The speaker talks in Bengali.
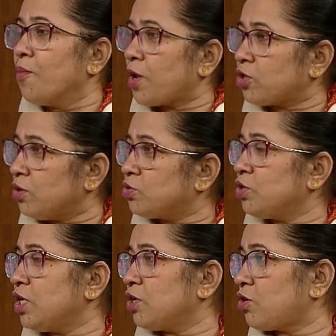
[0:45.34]
প্রথম
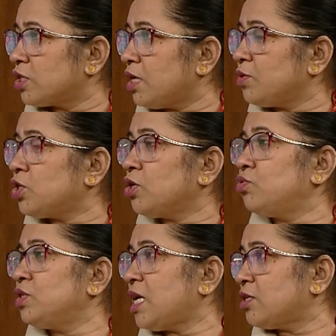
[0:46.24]
দুই তিন ঘন্টার মধ্যে
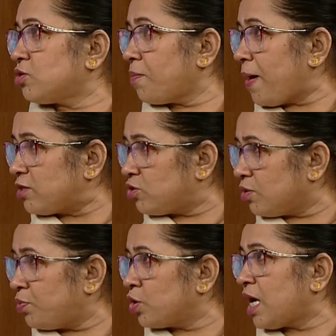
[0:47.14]
দুই চারজন
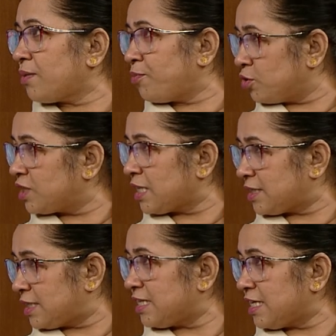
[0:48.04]
পাঁচজন ভোটার ভোট
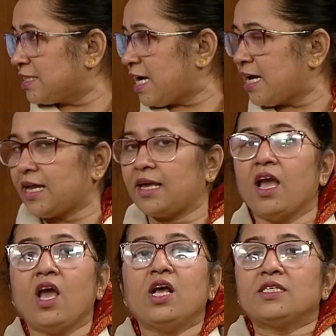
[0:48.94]
দিতে যায় নাই
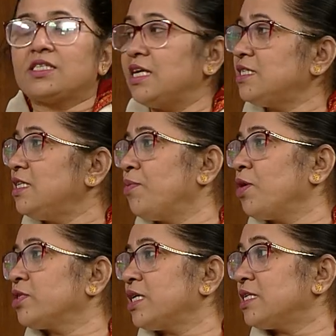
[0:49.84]
সিসি
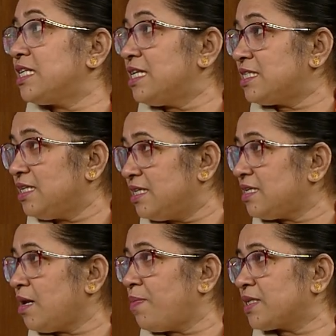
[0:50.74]
বলছে সিসি
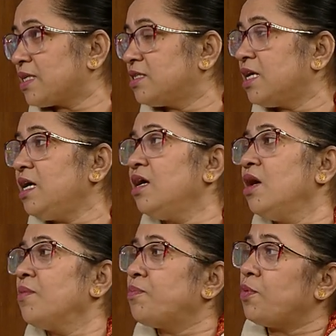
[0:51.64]
নিজের ভাষায় যে
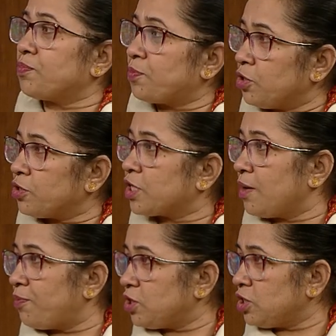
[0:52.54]
পনেরো
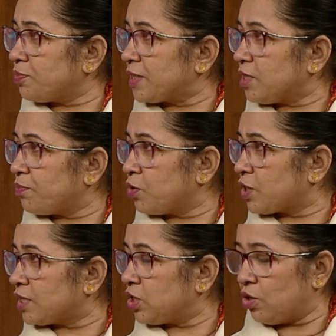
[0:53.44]
থেকে পঁচিশ পার্সেন্ট
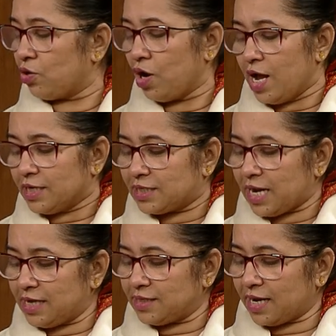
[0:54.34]
ভোটার ছিল
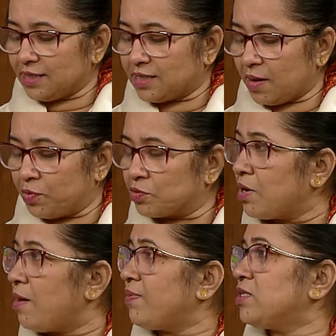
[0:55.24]
সেই জায়গায় যে
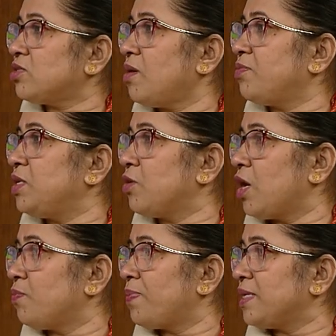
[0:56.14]
ভোটগুলো পাইছে সব হিরো
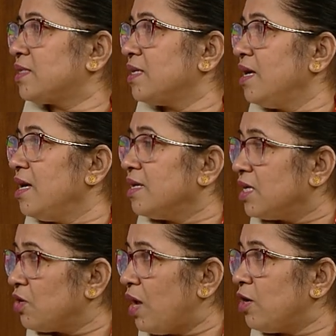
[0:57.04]
আলম পাইছে
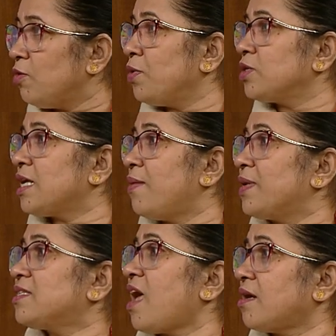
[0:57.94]
হিরো আলম বলছে
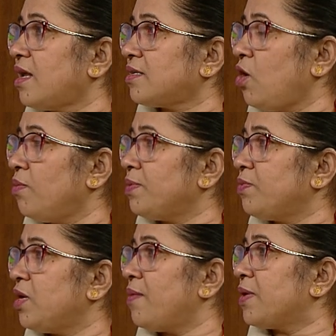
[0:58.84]
আমার সার ডাকতে হবে
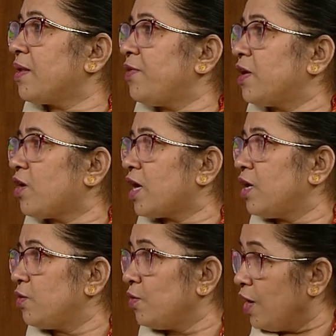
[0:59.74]
বলে আমার ফেল
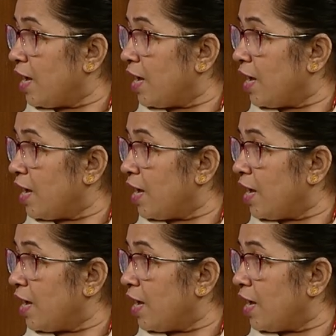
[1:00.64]
করাইলো